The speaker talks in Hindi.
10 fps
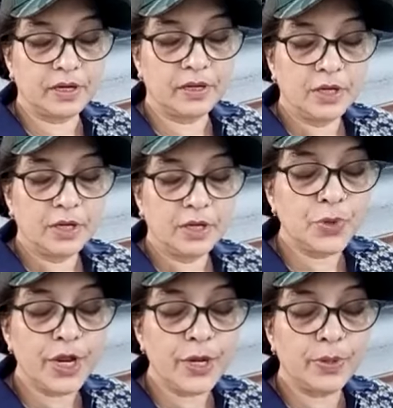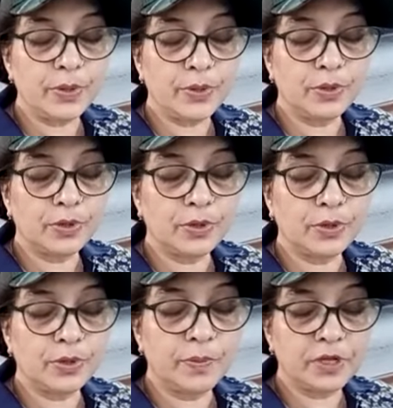तू छू ले उन लोगों को
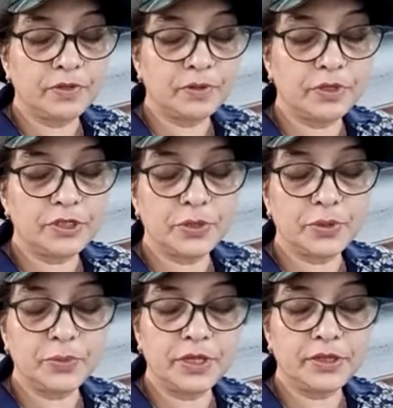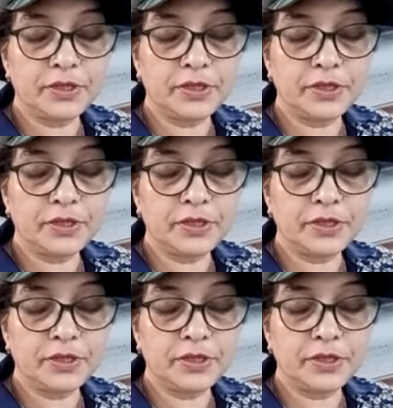मेरे खुदाबंद खुदा ये रूहें